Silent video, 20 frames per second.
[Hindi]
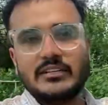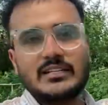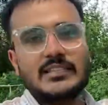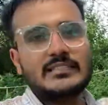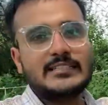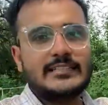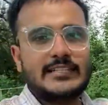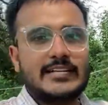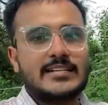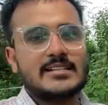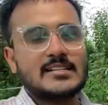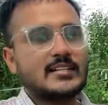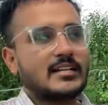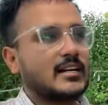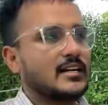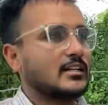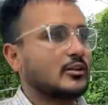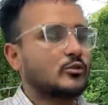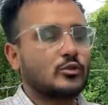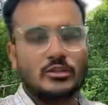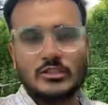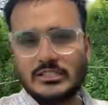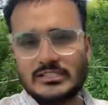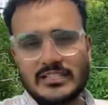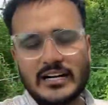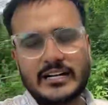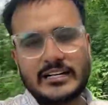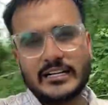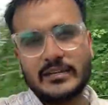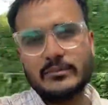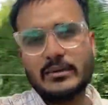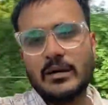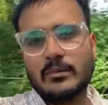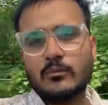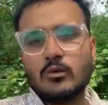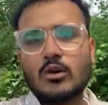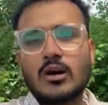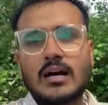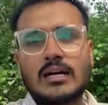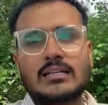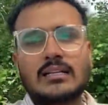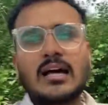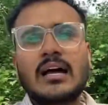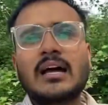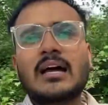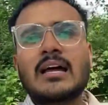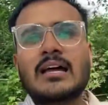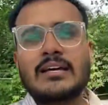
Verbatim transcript: दिन से यही चल रहा था उन्होंने स्टार्टिंग में हमको कहा था